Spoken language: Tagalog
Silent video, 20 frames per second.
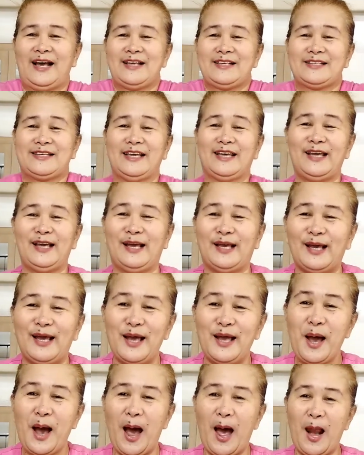kasi
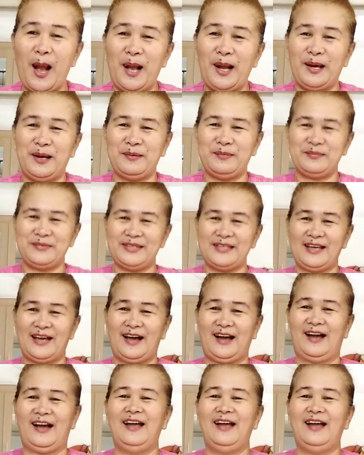alam niya